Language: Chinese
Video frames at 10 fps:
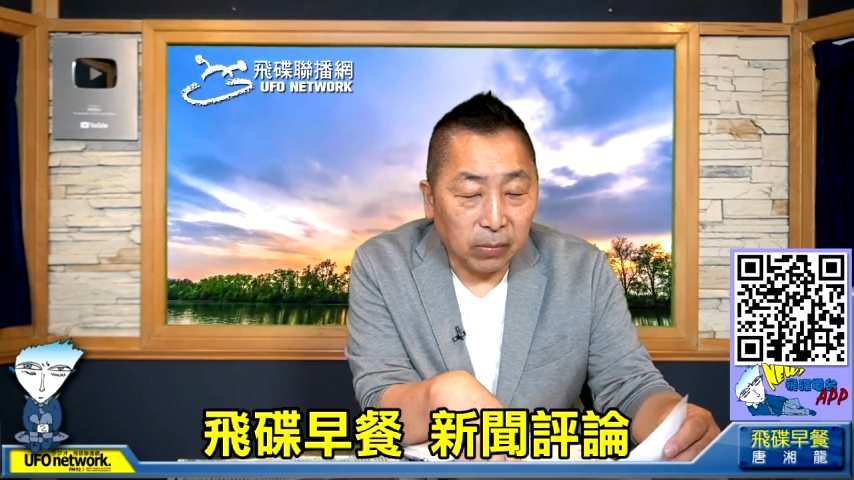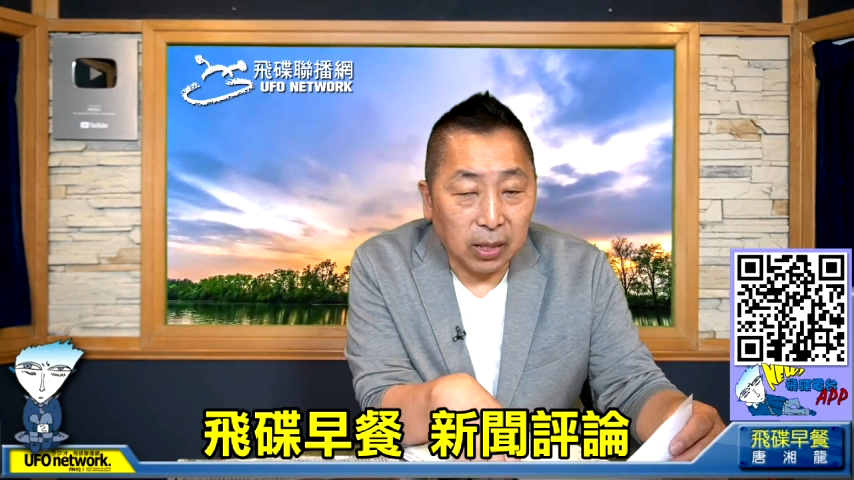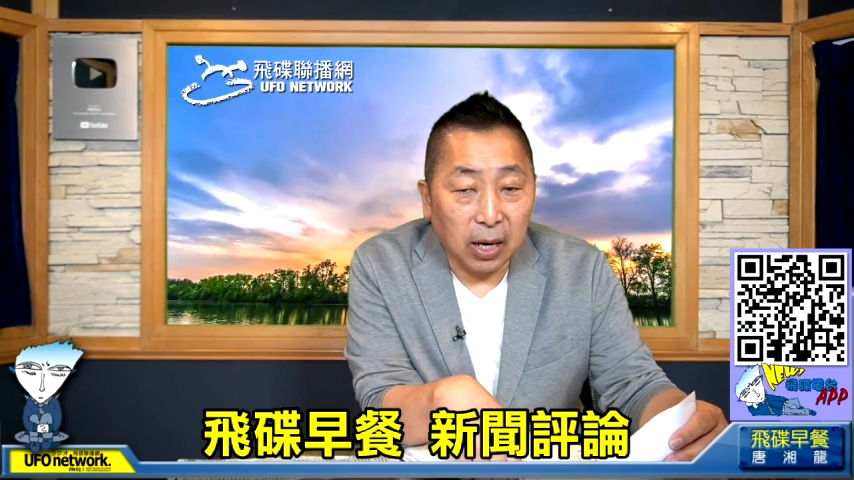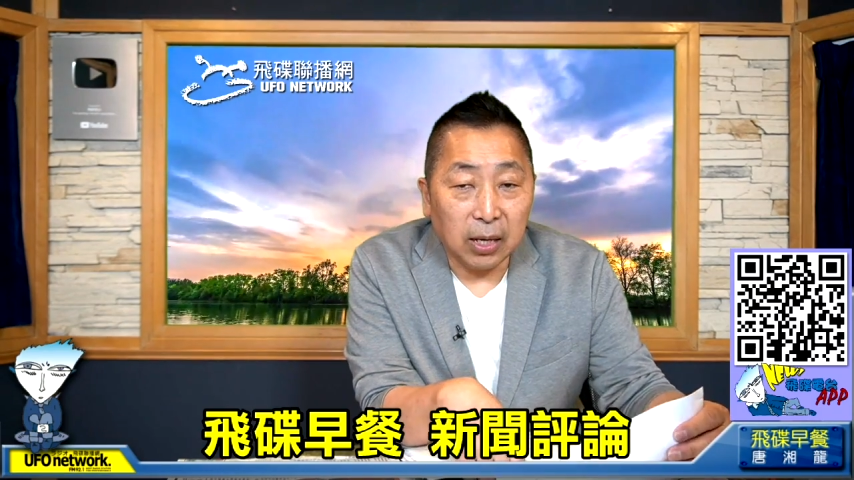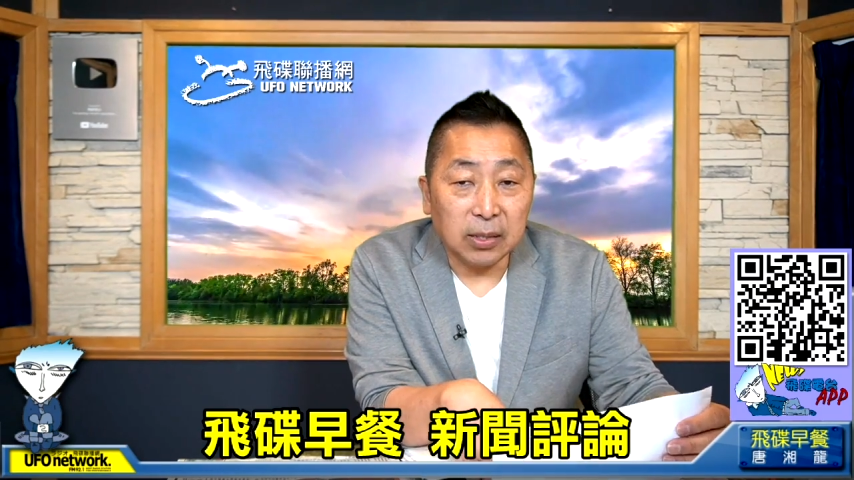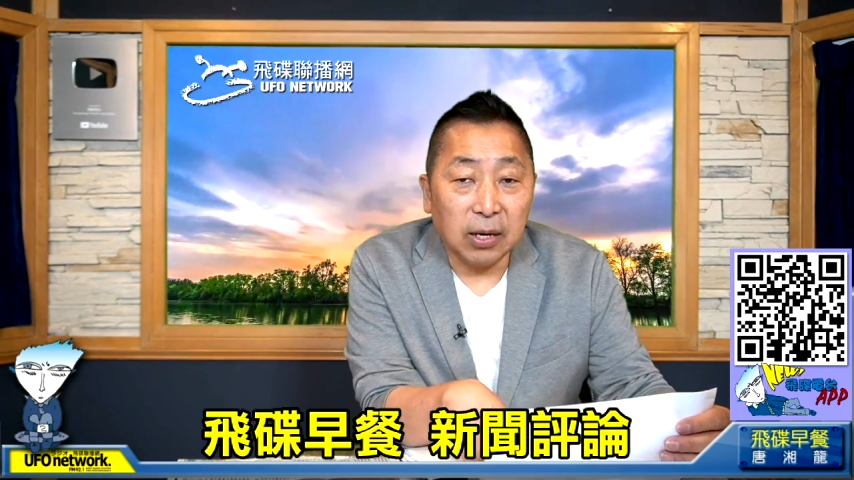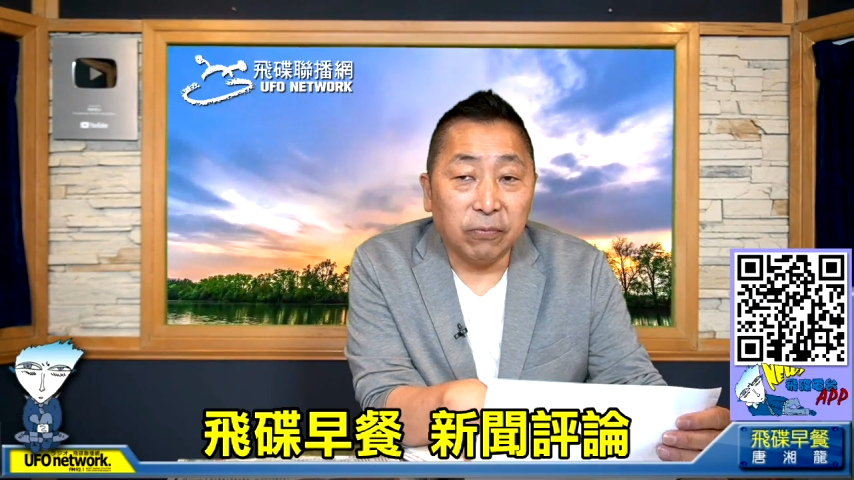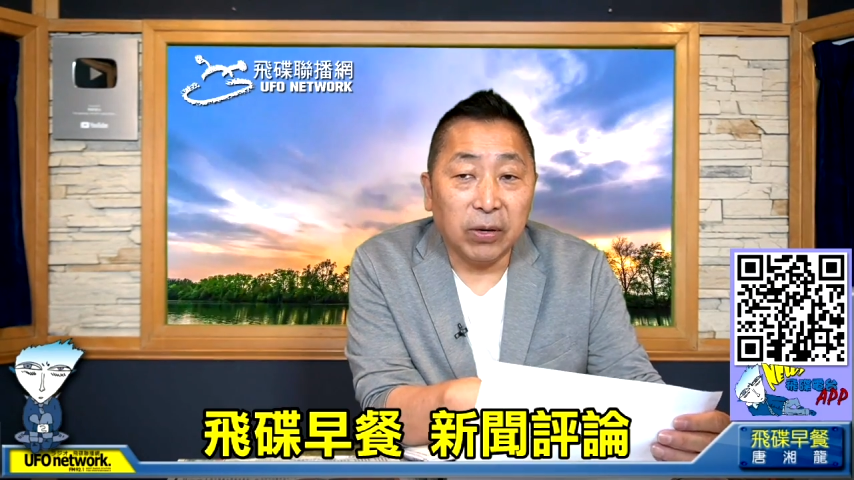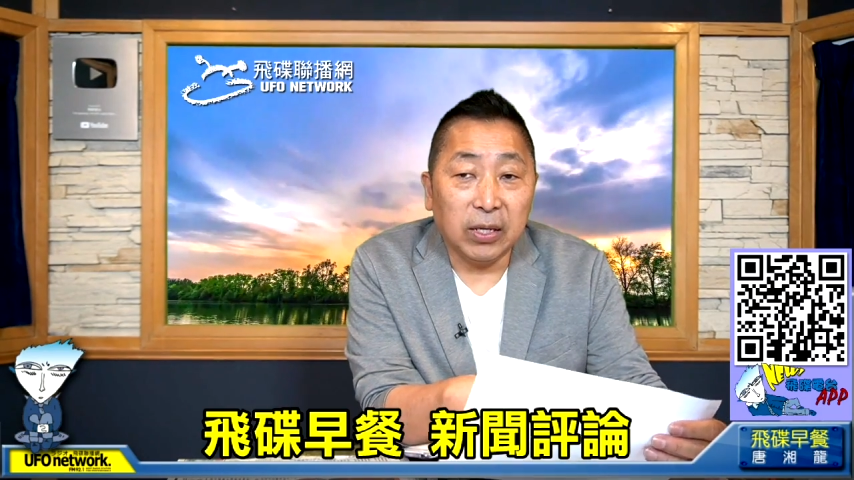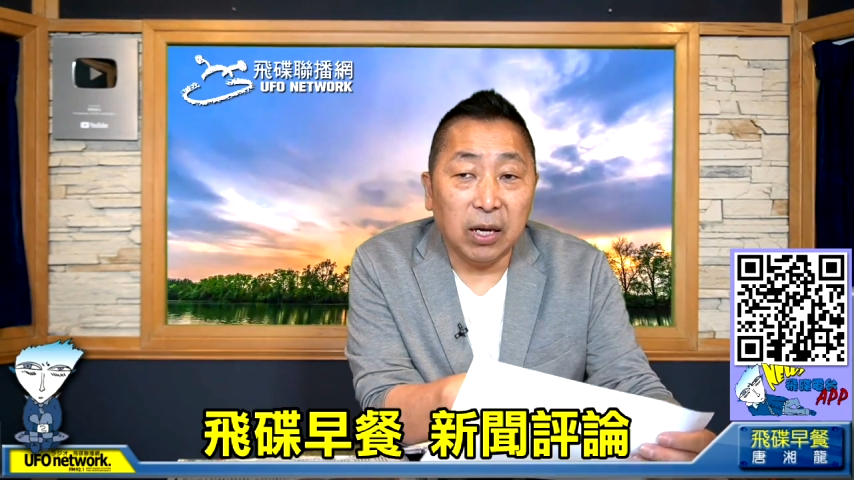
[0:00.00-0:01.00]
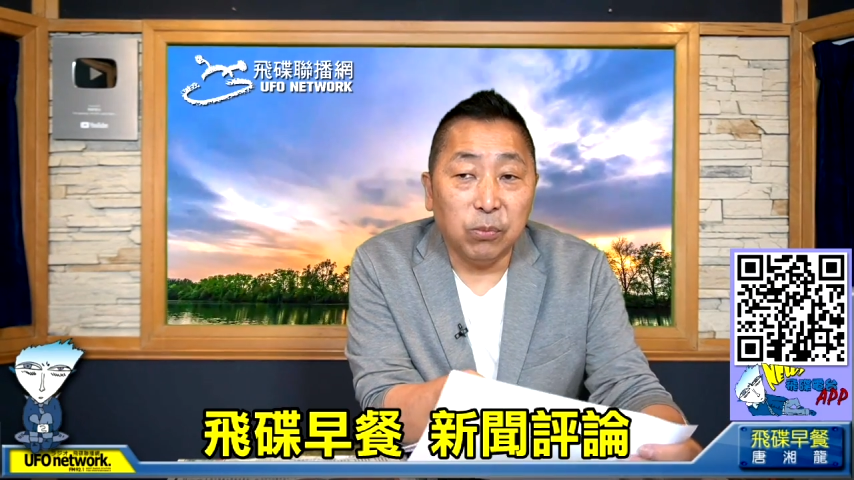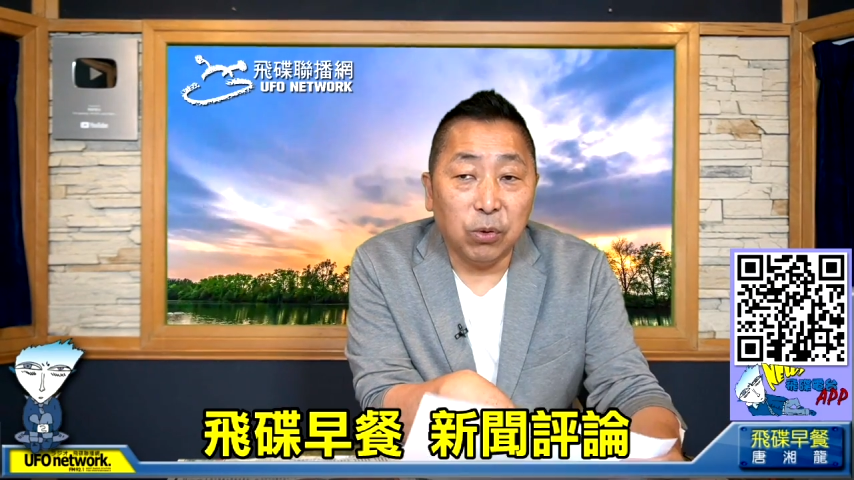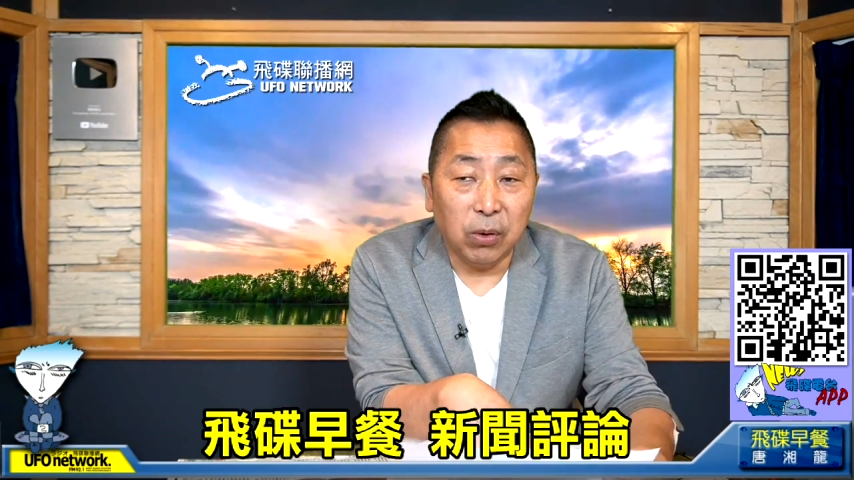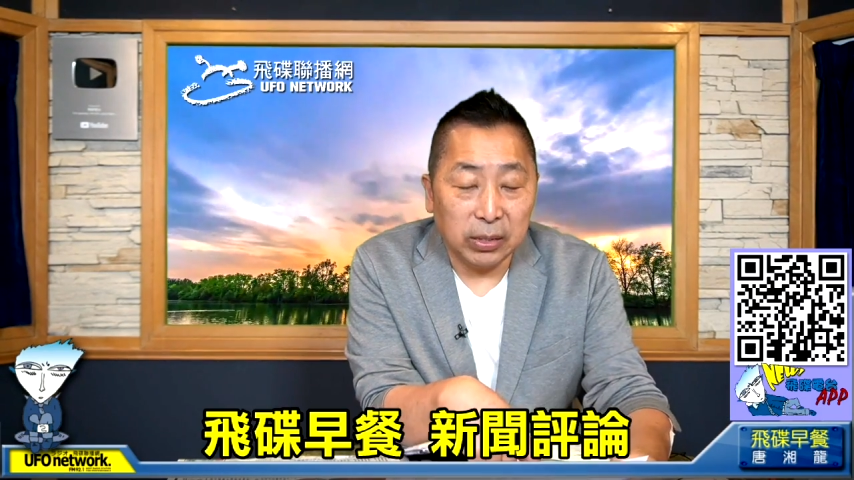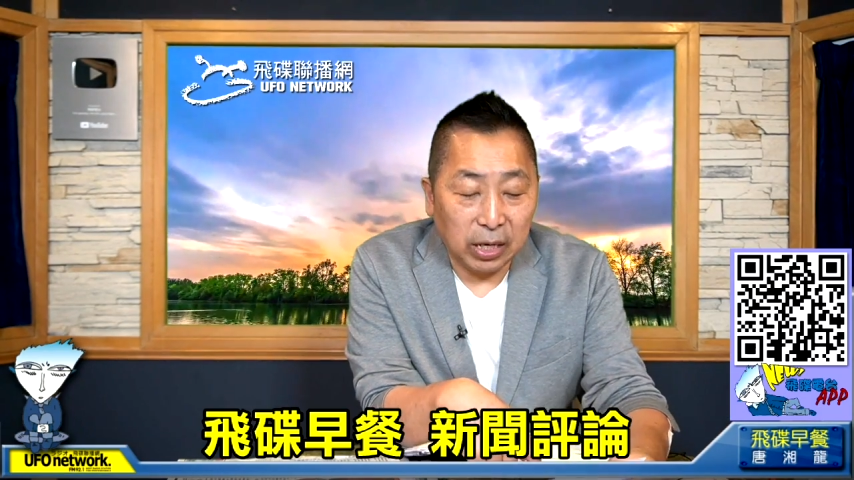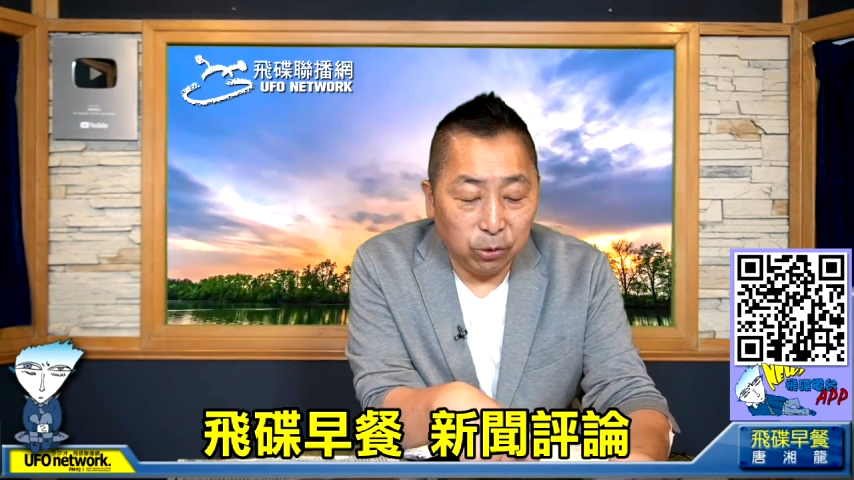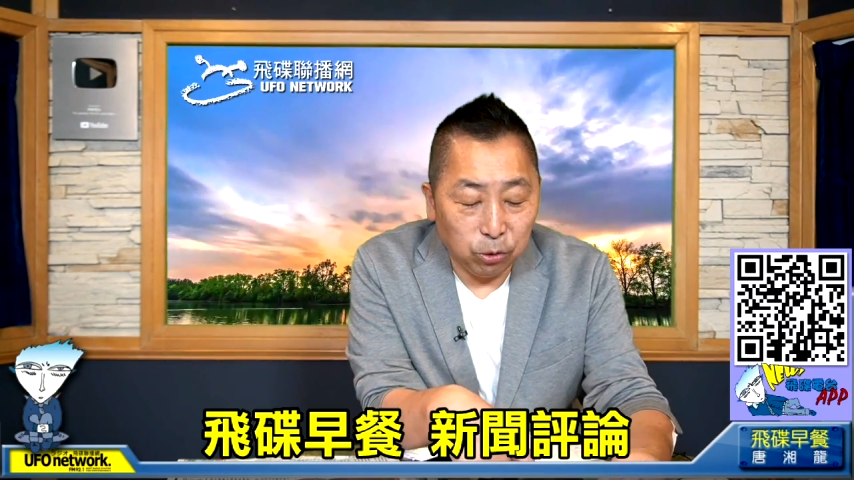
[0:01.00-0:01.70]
那在飞碟联播网在